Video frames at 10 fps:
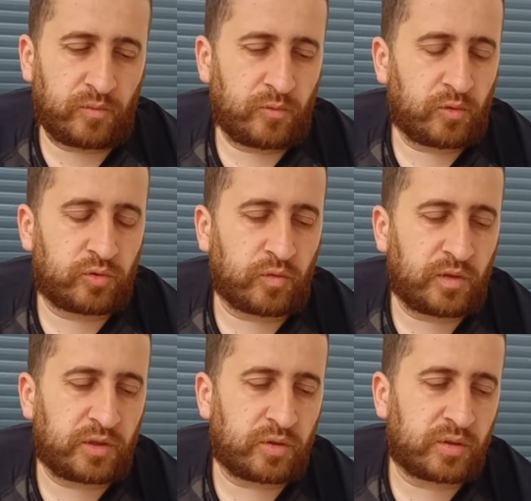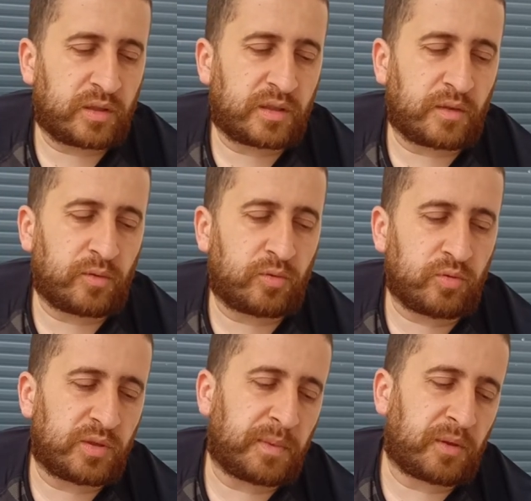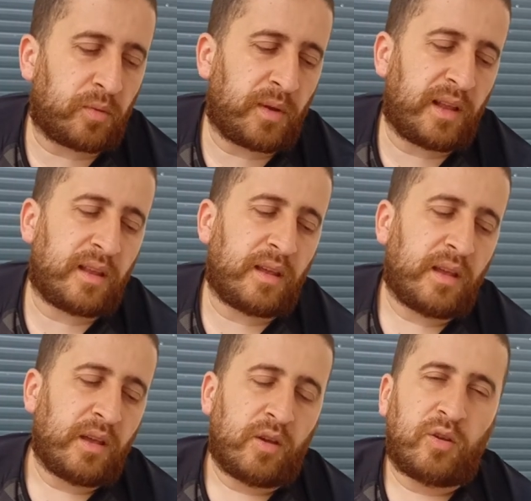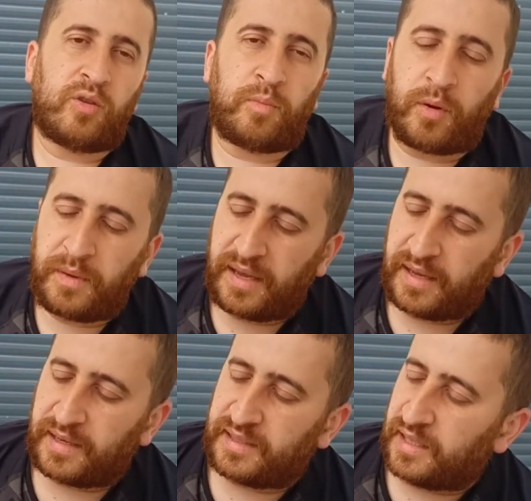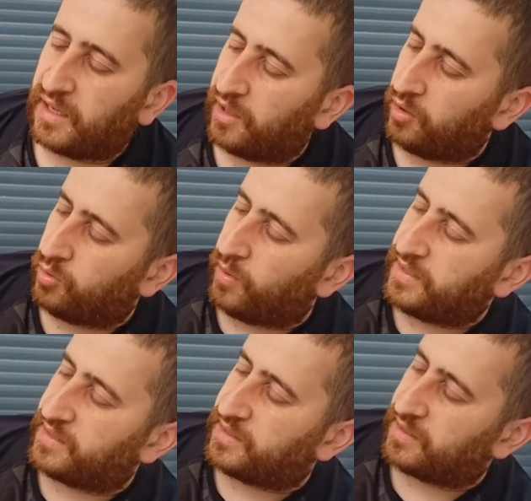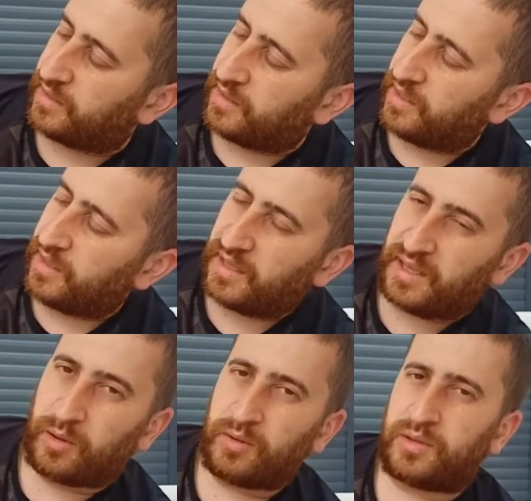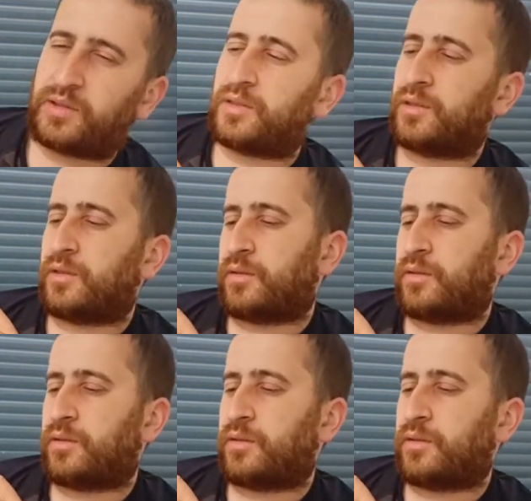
Donc je trouve que ça, vaut le coup, c'est pas trop mal. Le premier, c'est Dragon Quest Heroes.